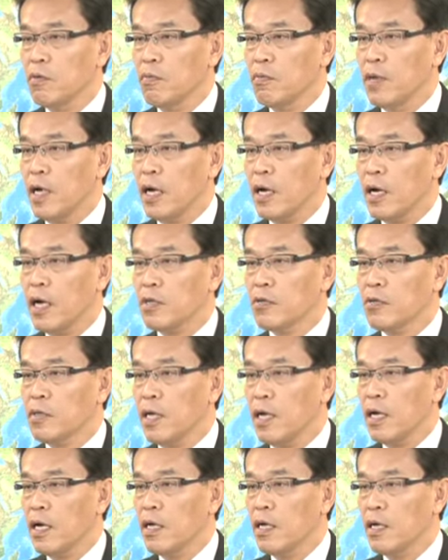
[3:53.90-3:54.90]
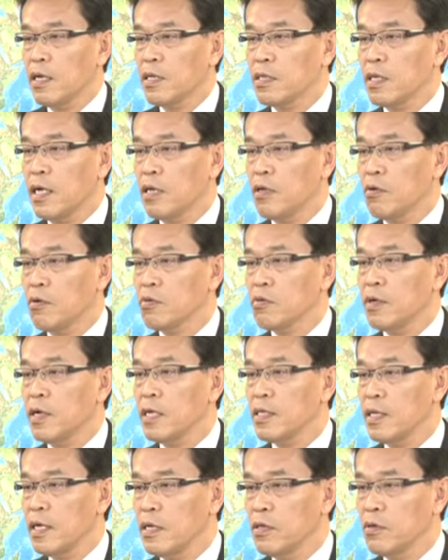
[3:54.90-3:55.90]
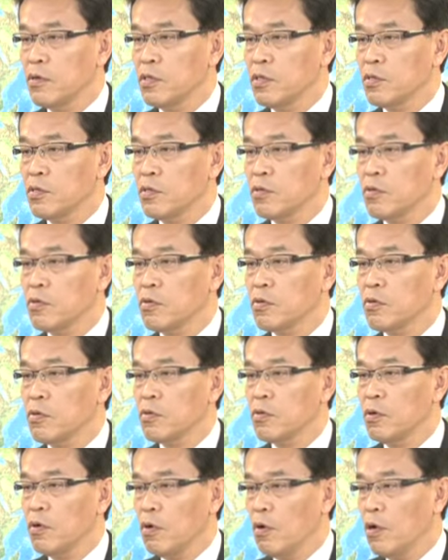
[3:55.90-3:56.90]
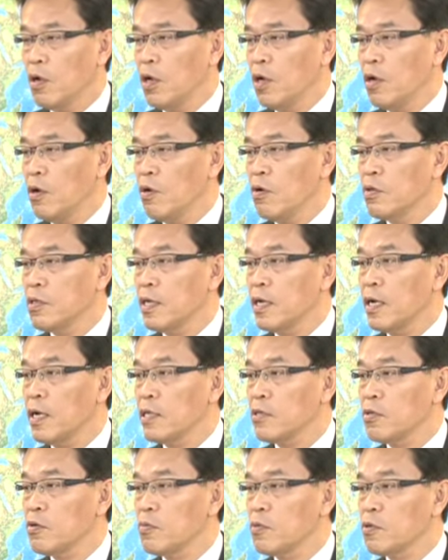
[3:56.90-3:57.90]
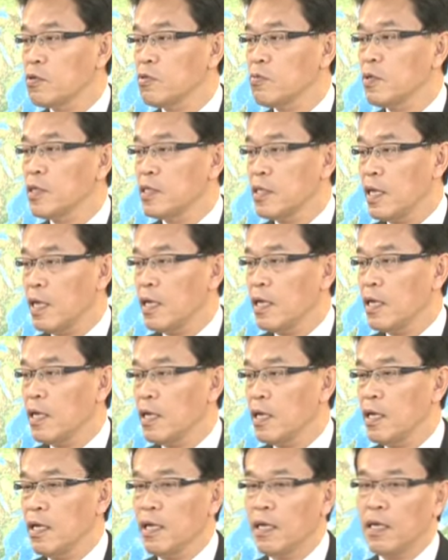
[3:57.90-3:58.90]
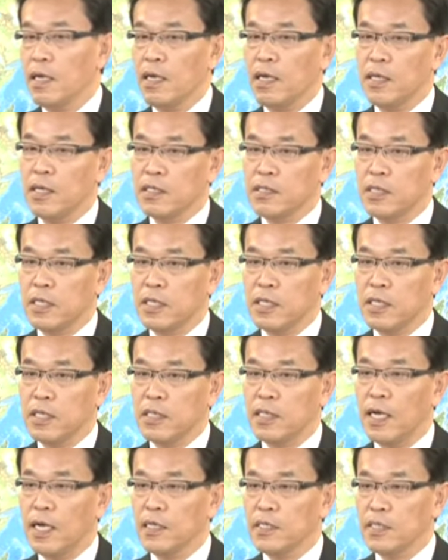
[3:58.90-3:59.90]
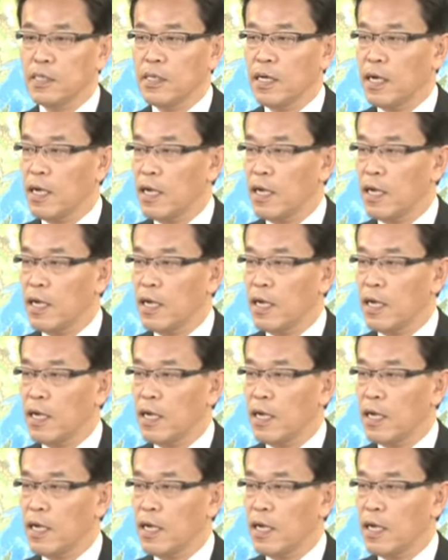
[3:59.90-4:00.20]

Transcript: まあ、過度な対応を取らないようにということのお願い等も含めて、えー、ぜひ大臣